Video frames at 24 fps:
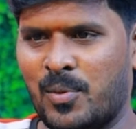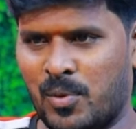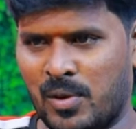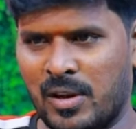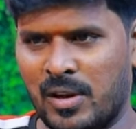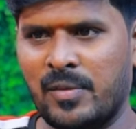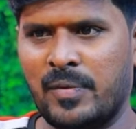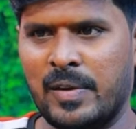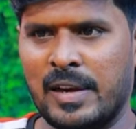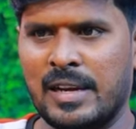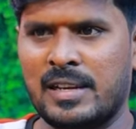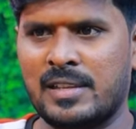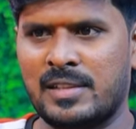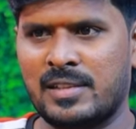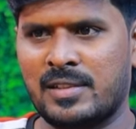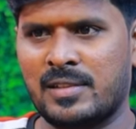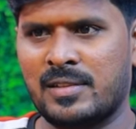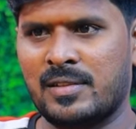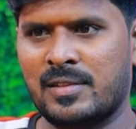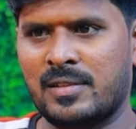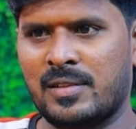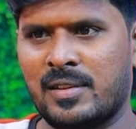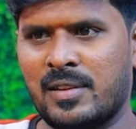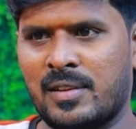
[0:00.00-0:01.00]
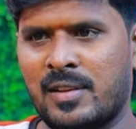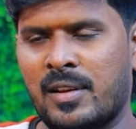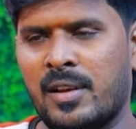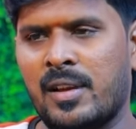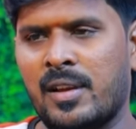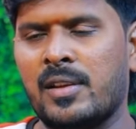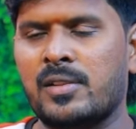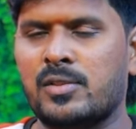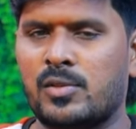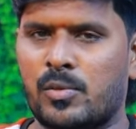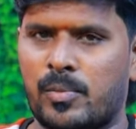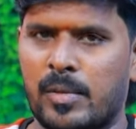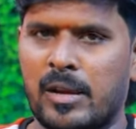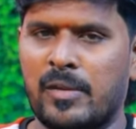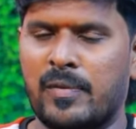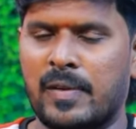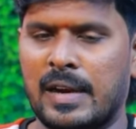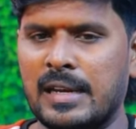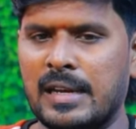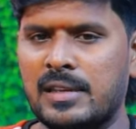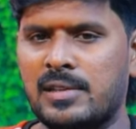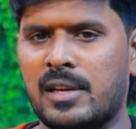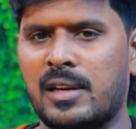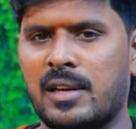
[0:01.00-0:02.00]
ఓన్లీ ఫ్రెండ్స్ సో మరి
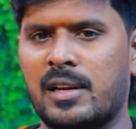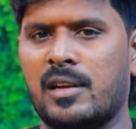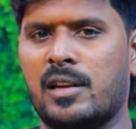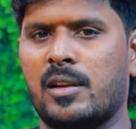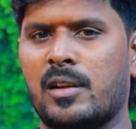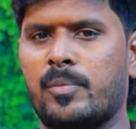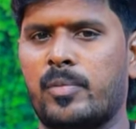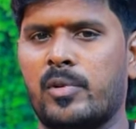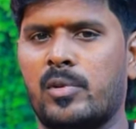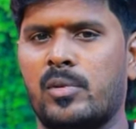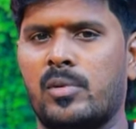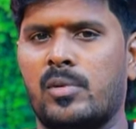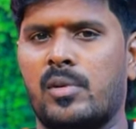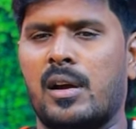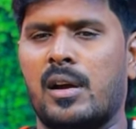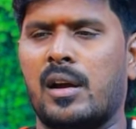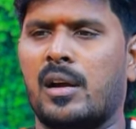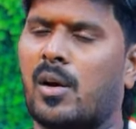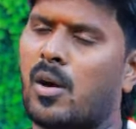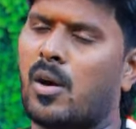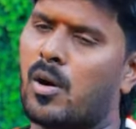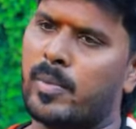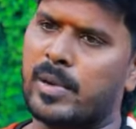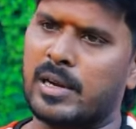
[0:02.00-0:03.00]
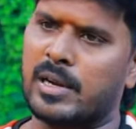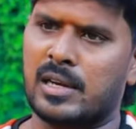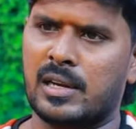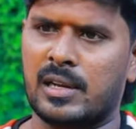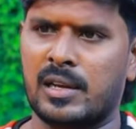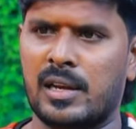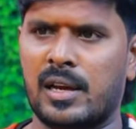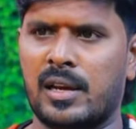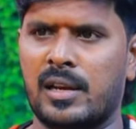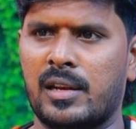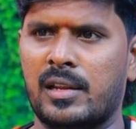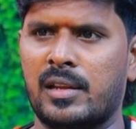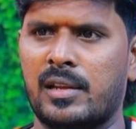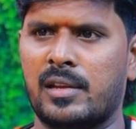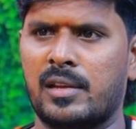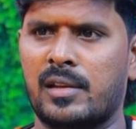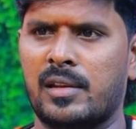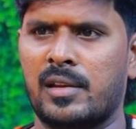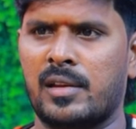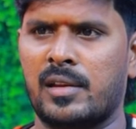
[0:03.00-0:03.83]
ఫ్రెండ్స్ అనేటప్పుడు ఆ కామెంట్లు కానీ